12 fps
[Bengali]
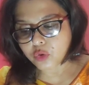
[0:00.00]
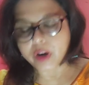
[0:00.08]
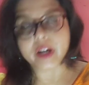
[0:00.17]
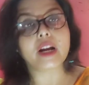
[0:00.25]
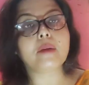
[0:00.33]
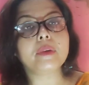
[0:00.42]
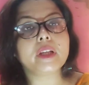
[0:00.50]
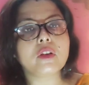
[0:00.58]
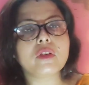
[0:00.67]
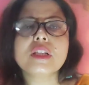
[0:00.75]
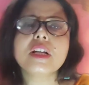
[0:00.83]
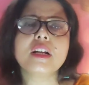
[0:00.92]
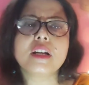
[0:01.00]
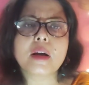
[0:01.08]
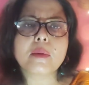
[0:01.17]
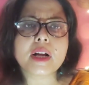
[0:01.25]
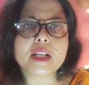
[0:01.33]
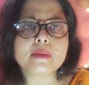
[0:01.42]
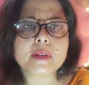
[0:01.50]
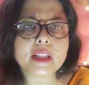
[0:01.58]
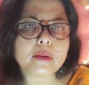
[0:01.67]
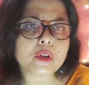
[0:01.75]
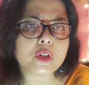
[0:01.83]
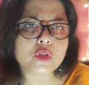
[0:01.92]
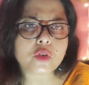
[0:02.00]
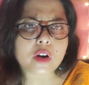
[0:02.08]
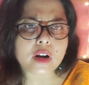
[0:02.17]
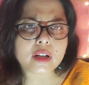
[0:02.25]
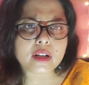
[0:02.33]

করেন না আপনি কি করে জানেন না আমার হাজব্যান্ড তেমন কিছু করেন